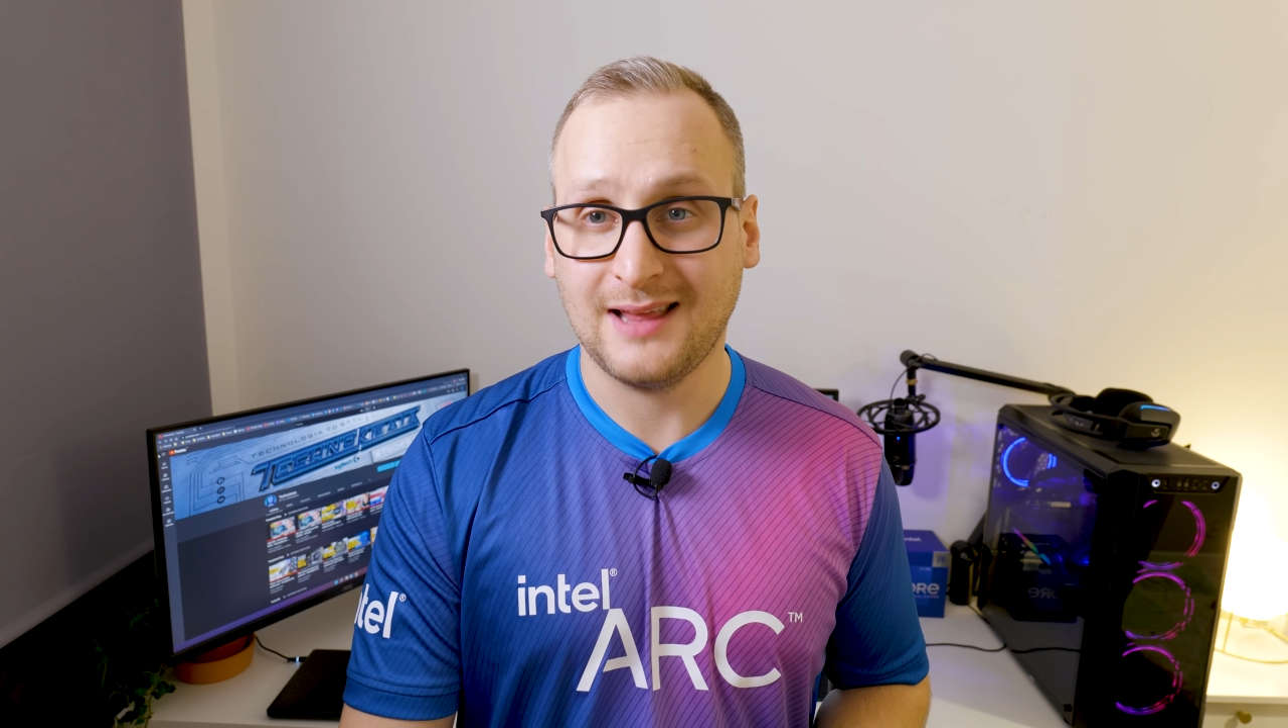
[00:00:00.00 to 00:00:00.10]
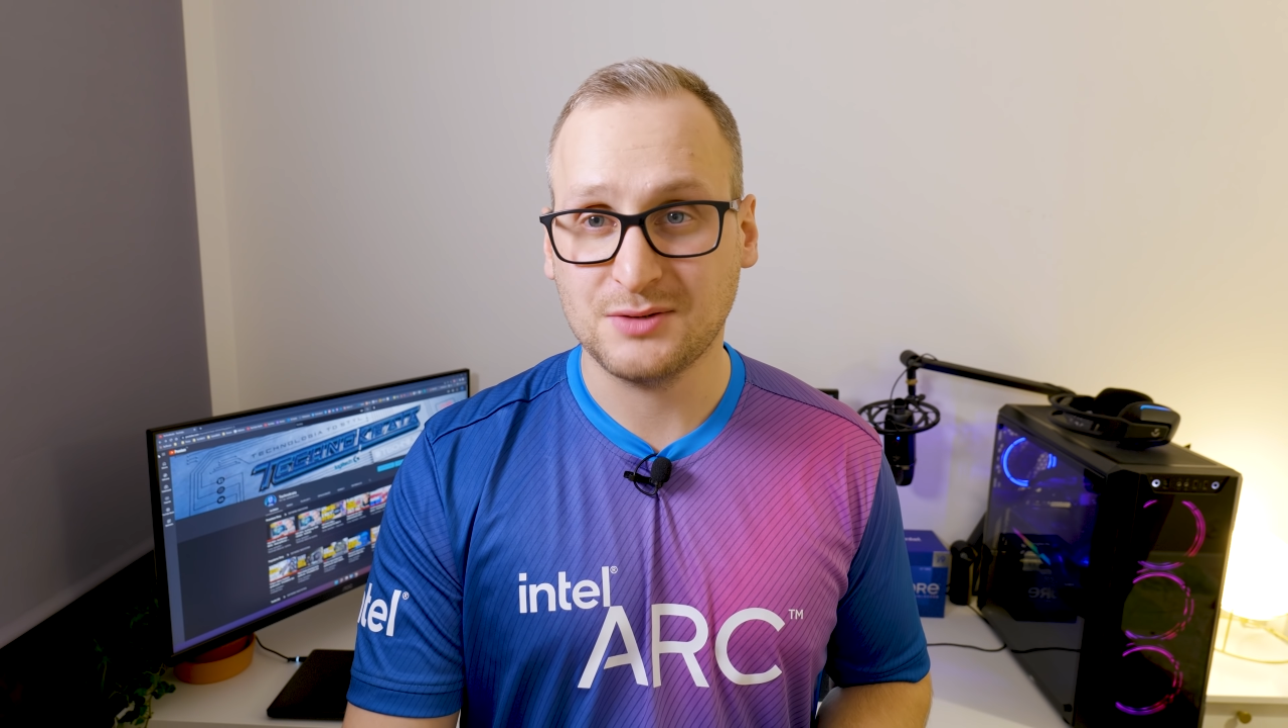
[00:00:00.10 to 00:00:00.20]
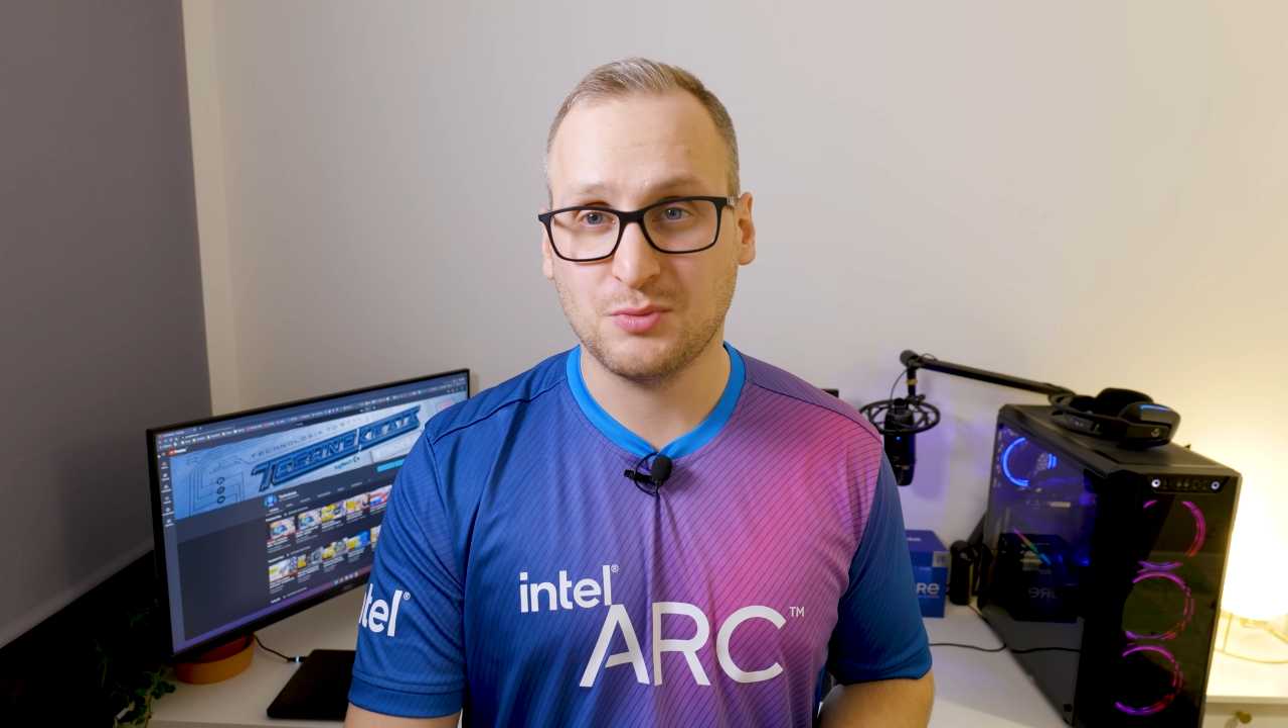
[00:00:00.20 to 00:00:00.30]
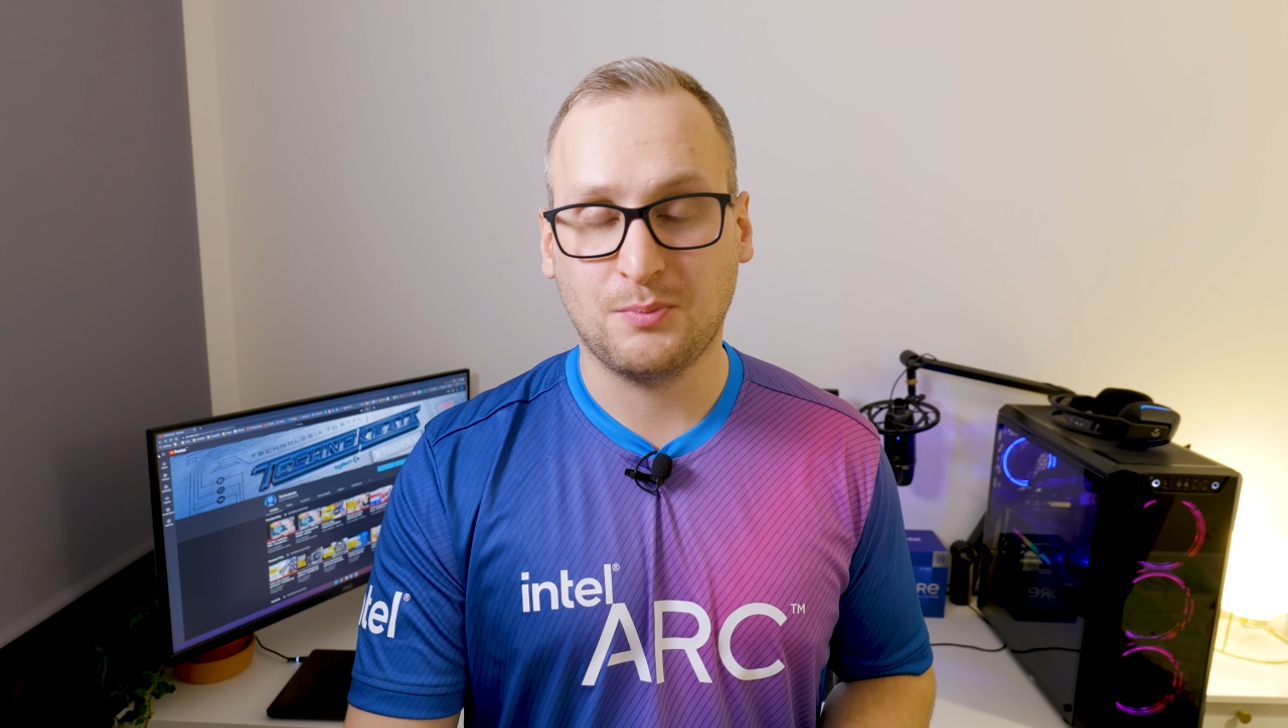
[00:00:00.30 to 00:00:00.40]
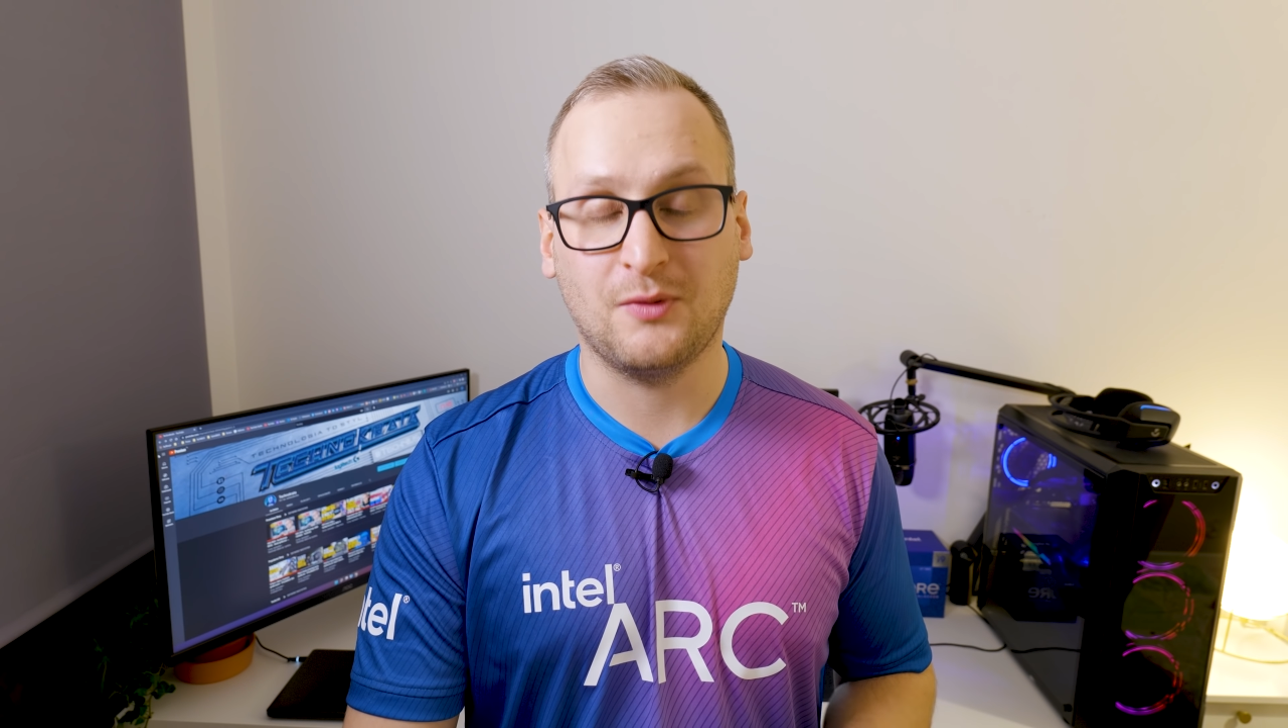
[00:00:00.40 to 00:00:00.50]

też mógł